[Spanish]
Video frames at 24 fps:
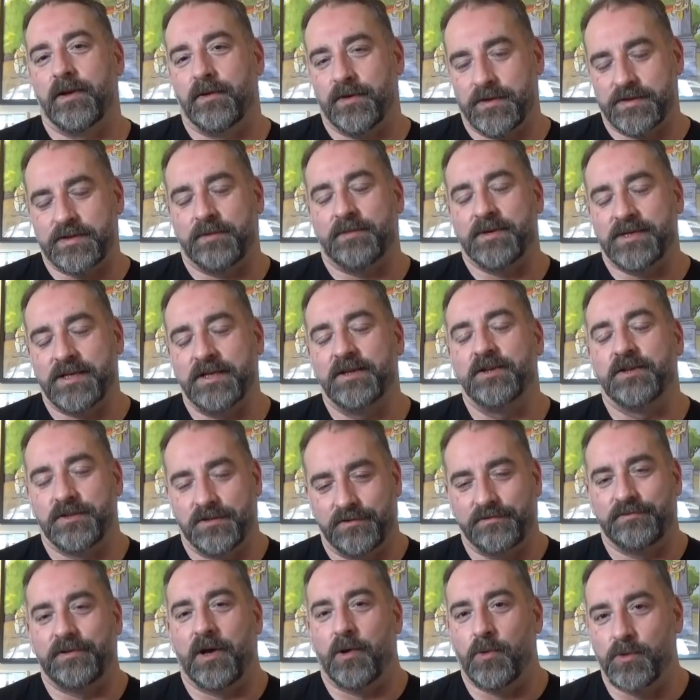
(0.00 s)
lo que está pasando
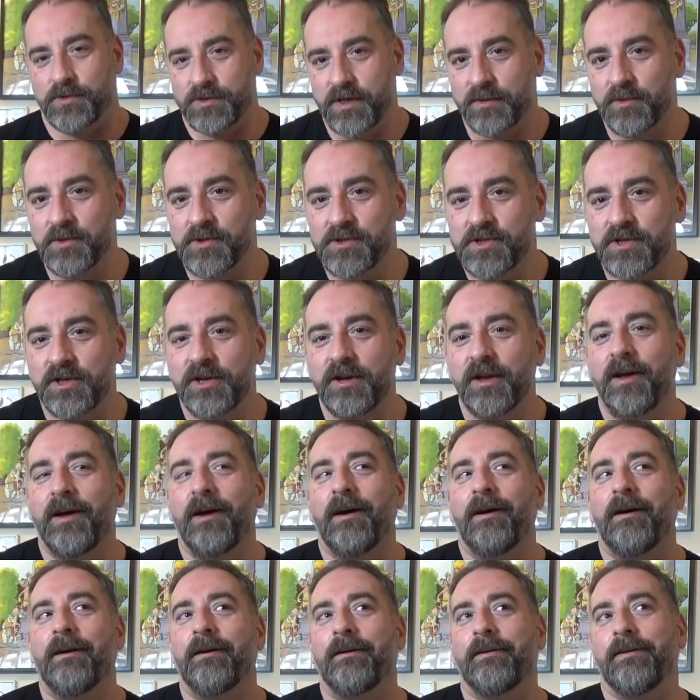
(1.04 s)
te gusta mucho
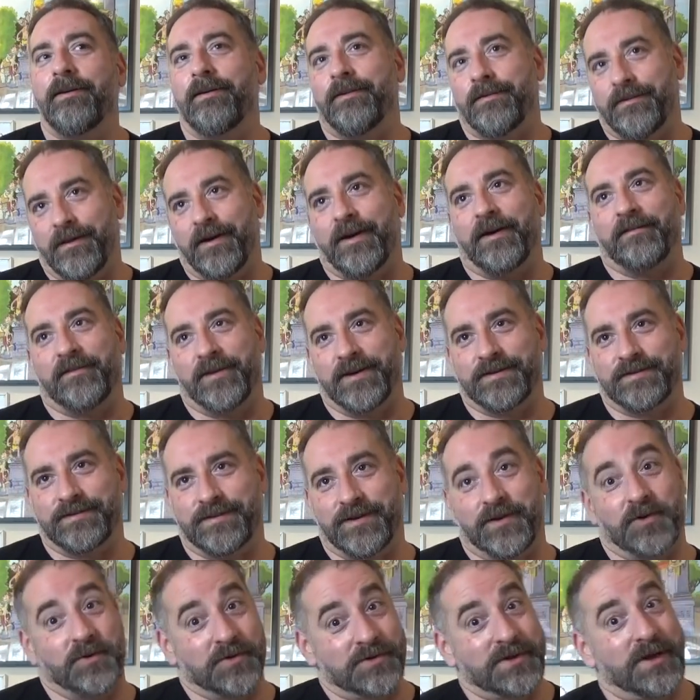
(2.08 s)
y que además te
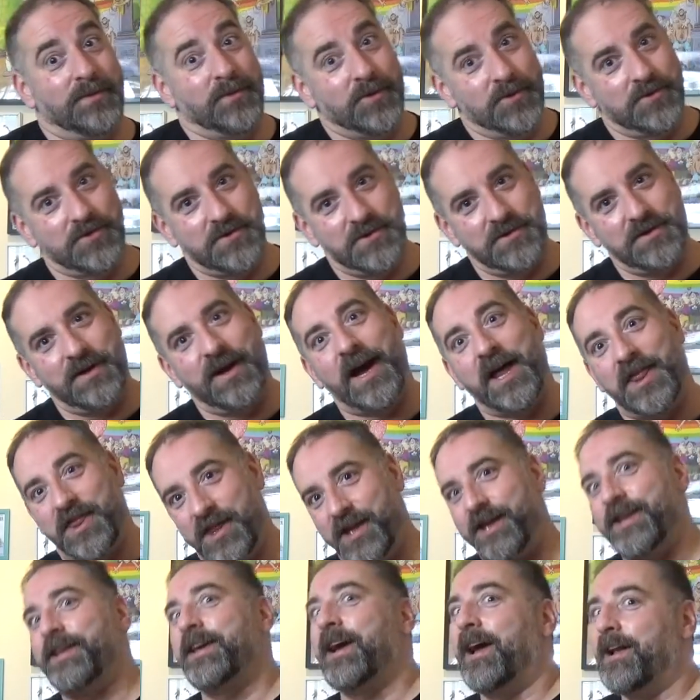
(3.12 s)
gusta mucho
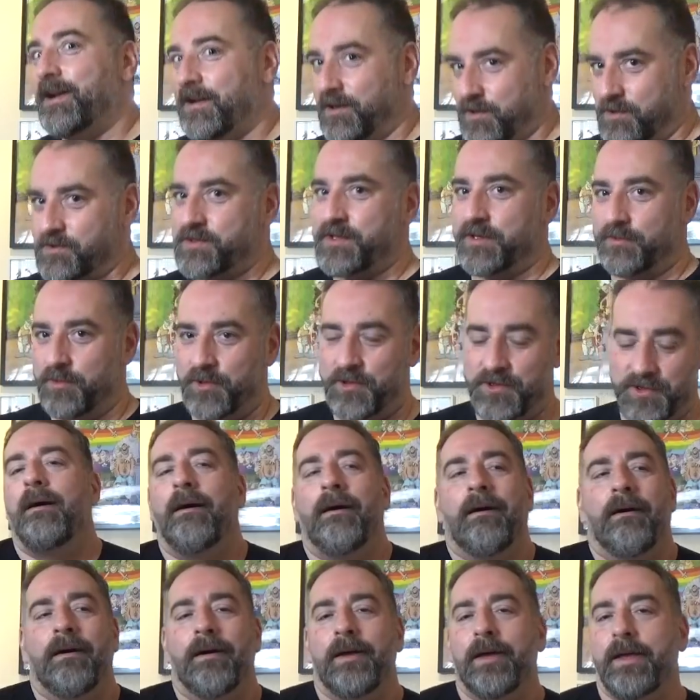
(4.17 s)
hacer que a él le guste mucho.
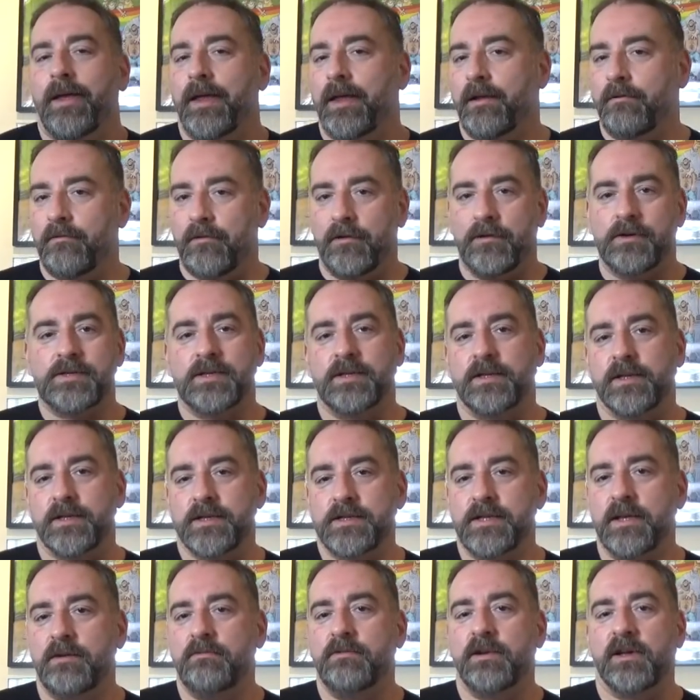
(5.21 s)
Y luego, si
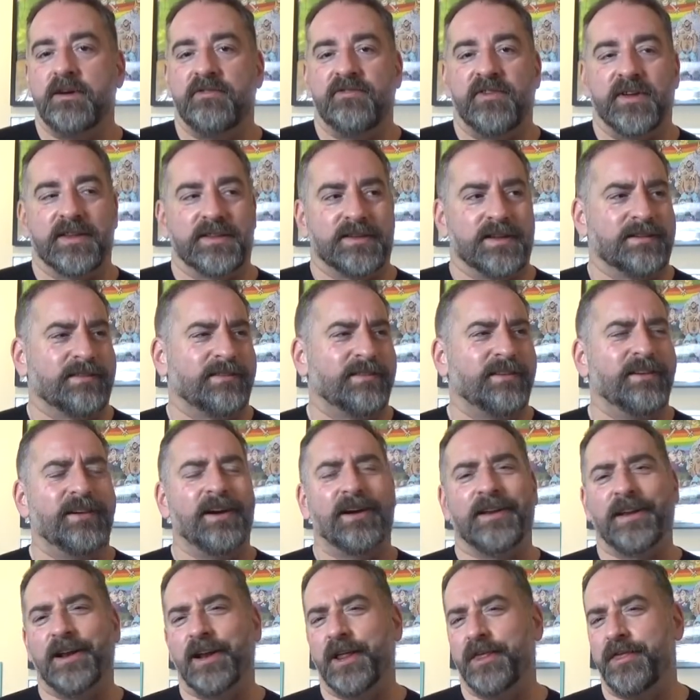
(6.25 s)
tienes alguna fantasía
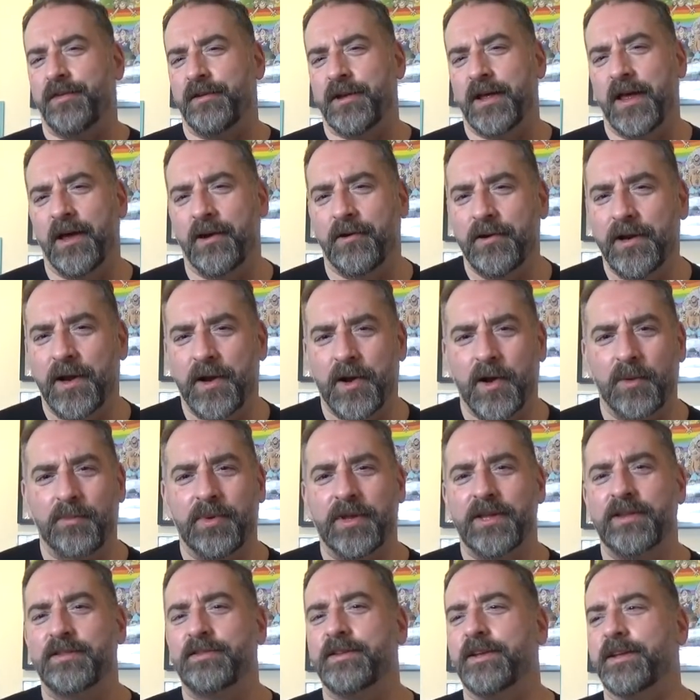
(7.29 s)
relacionada con la ropa
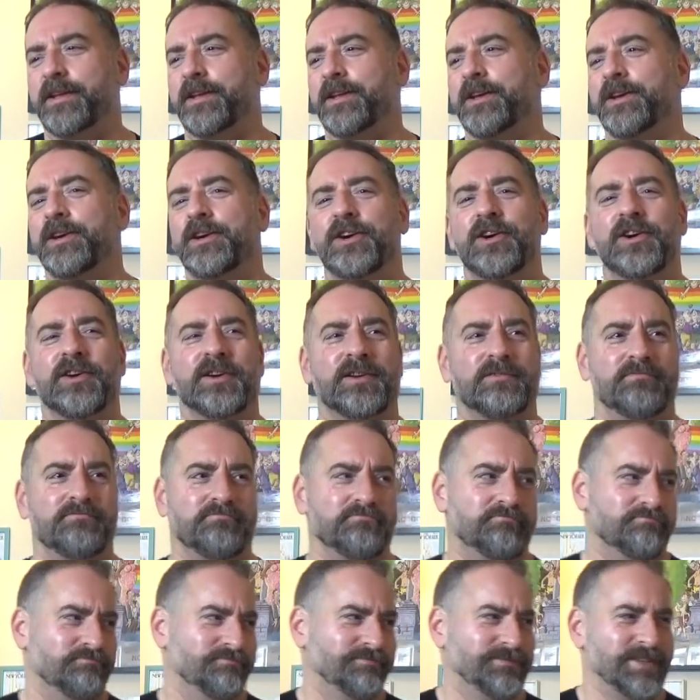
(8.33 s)
interior,
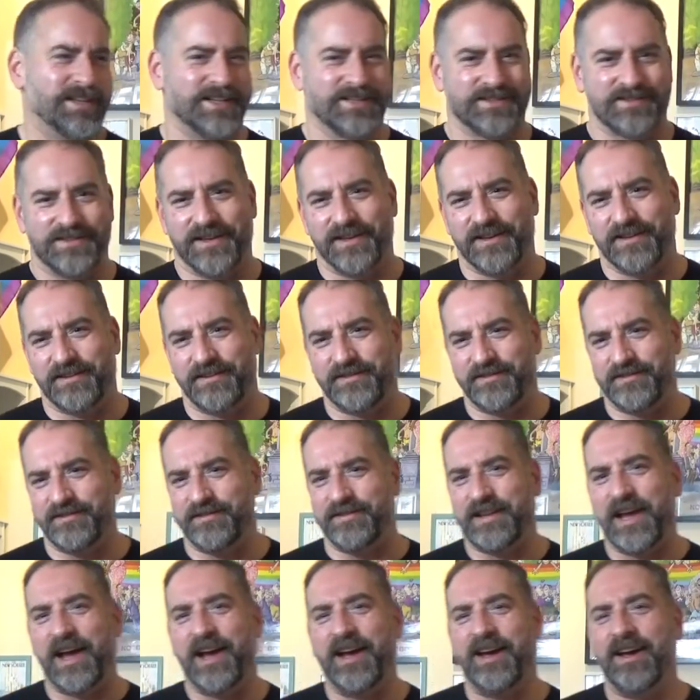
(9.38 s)
desde
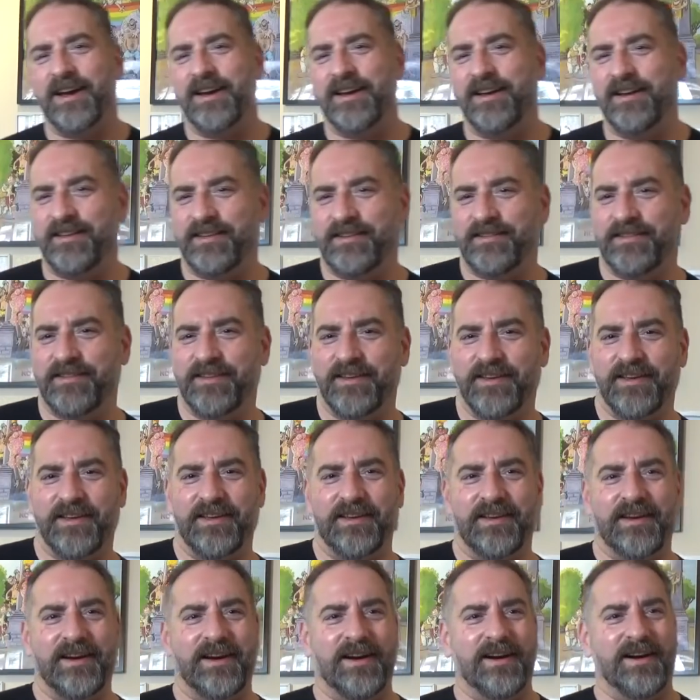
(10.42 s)
tangas eh,
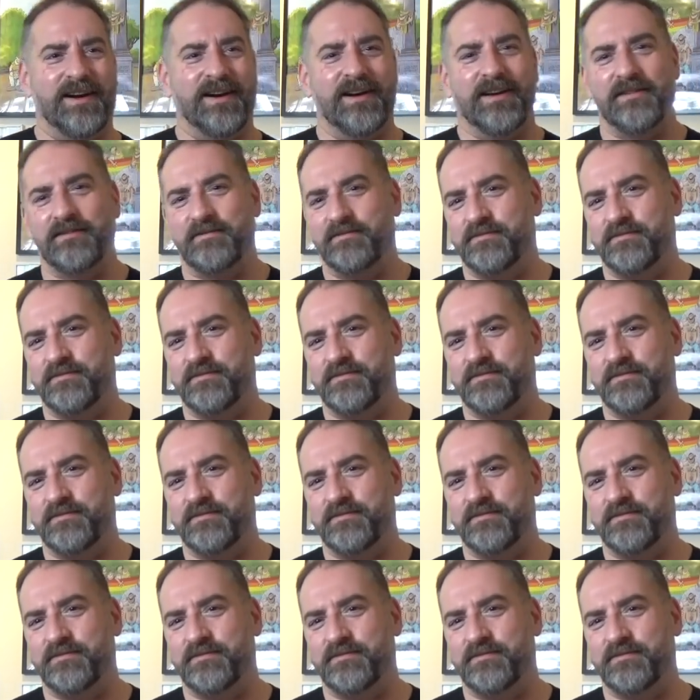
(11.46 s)
a